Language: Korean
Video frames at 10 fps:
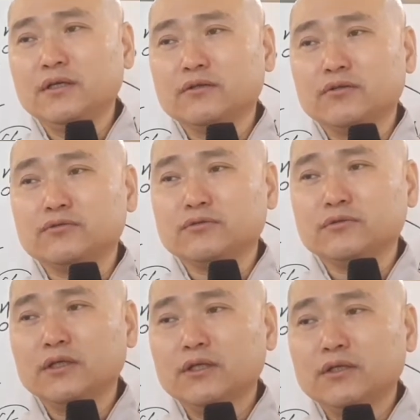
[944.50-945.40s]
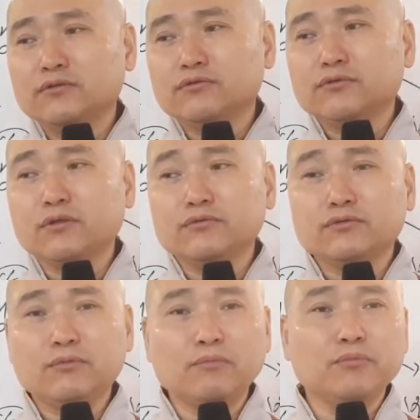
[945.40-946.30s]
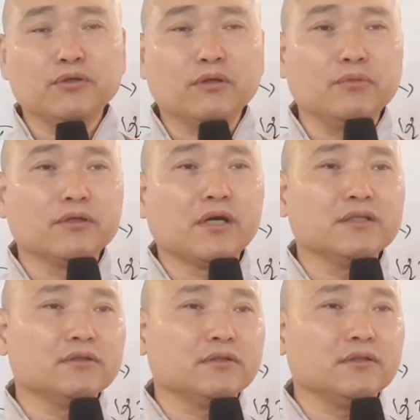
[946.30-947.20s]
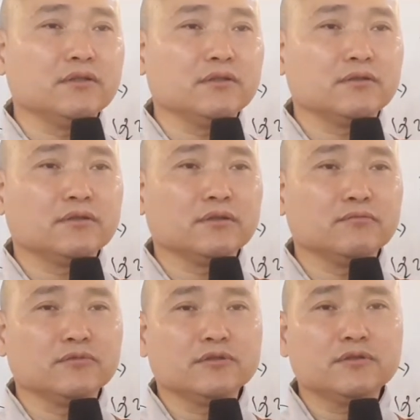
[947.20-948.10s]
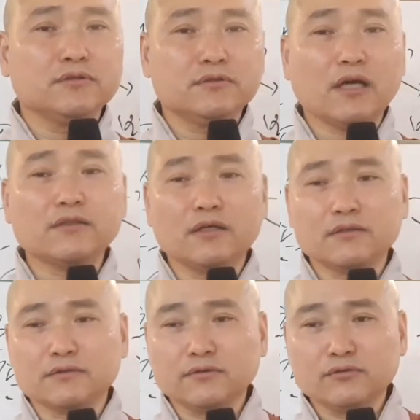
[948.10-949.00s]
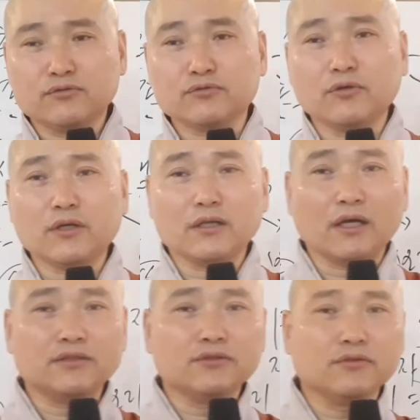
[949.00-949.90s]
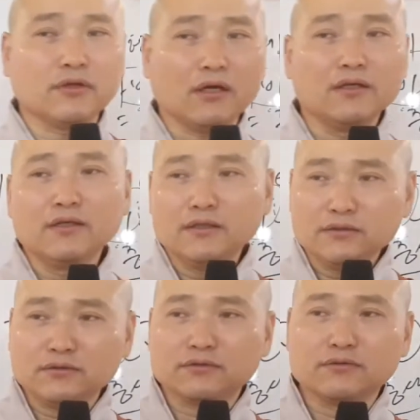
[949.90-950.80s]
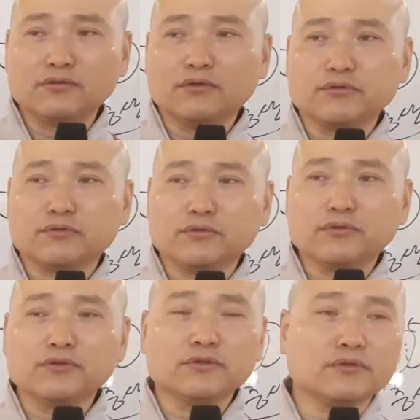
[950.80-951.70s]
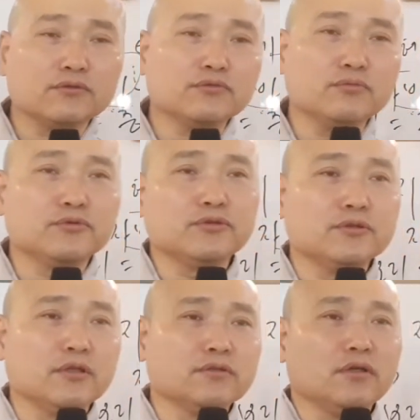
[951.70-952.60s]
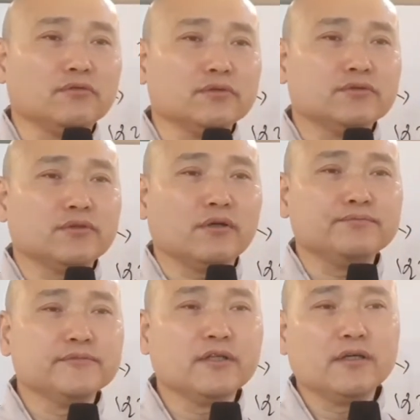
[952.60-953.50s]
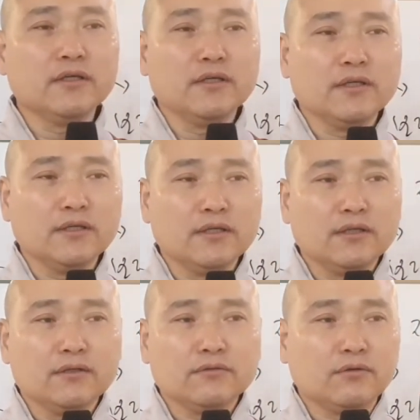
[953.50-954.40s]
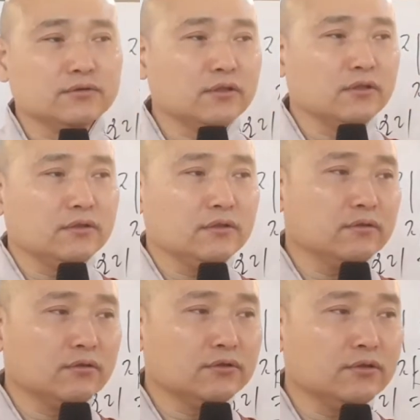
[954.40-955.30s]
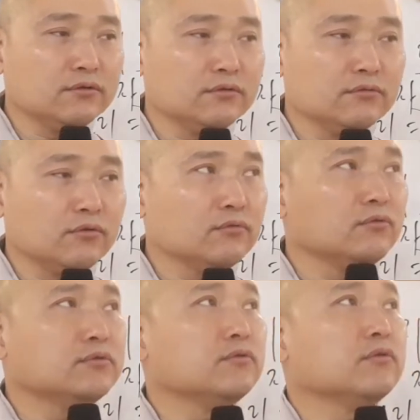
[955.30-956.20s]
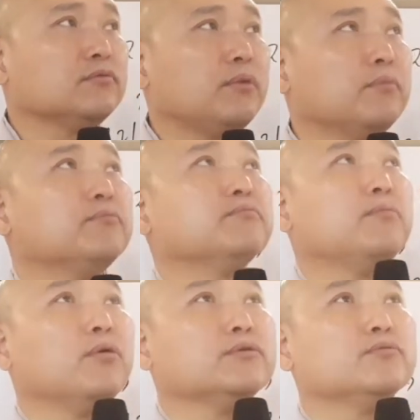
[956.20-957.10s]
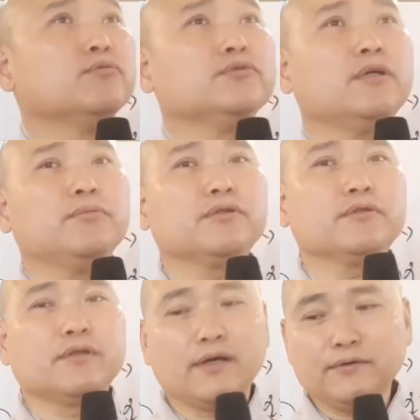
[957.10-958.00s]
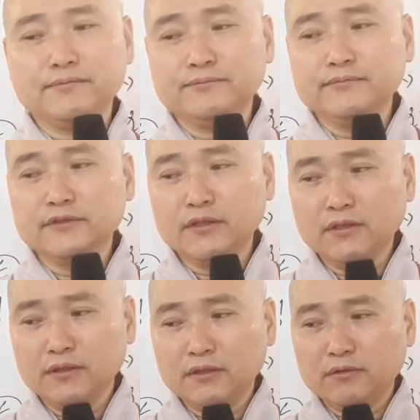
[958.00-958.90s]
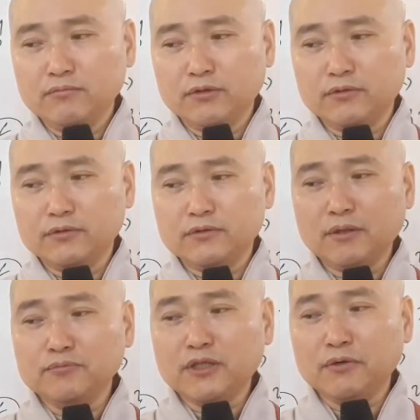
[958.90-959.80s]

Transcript: 그래서 수천 수만 명의 민간인들이 지금 사상 죽거나 다치거나 지금 그러고 있고 이것이 끝도 없이 진행되고 있어. 또 어제, 어제는 오늘, 오늘 새벽인가요? 뭐 이렇게 3차